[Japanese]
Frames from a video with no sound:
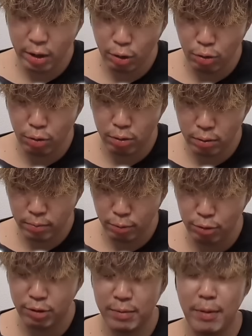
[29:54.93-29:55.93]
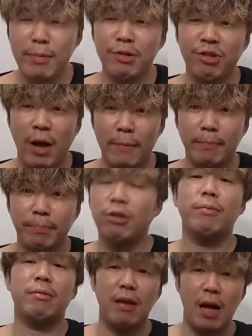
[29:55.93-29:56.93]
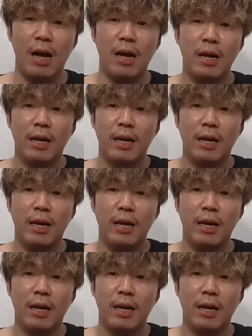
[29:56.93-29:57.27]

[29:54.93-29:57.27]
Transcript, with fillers: あの僕決めました例えばさ